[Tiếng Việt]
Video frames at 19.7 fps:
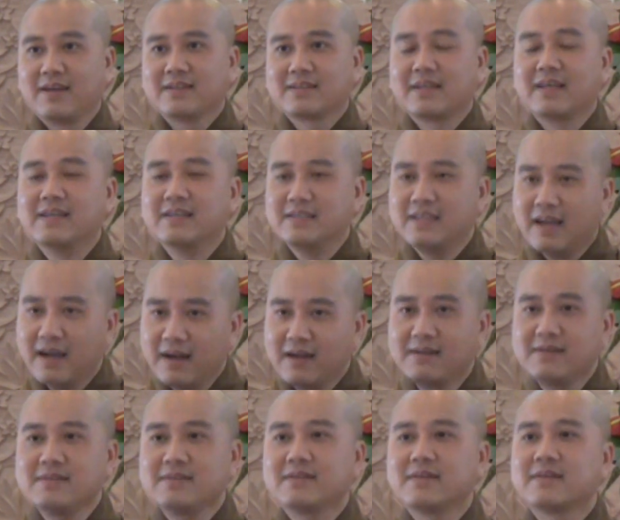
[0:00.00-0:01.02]
thì
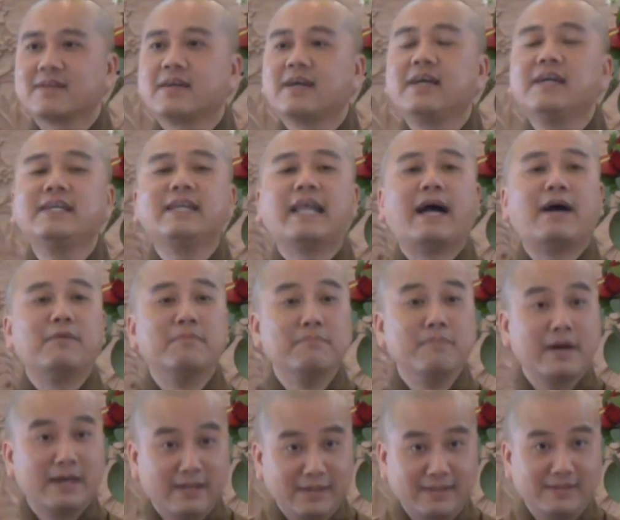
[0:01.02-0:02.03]
nhớ khi nào
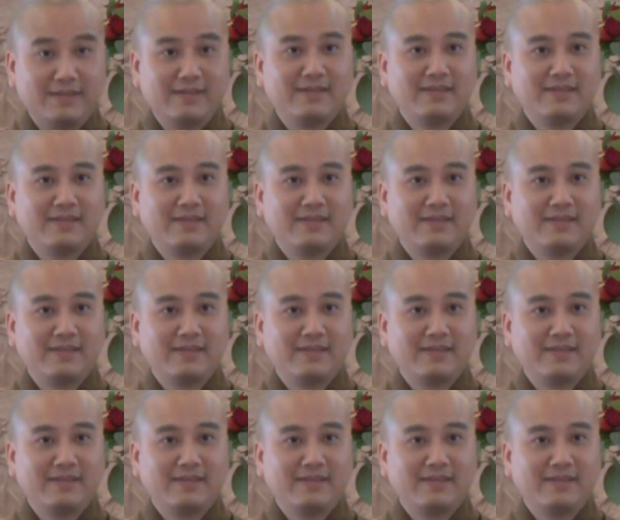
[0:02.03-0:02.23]
mình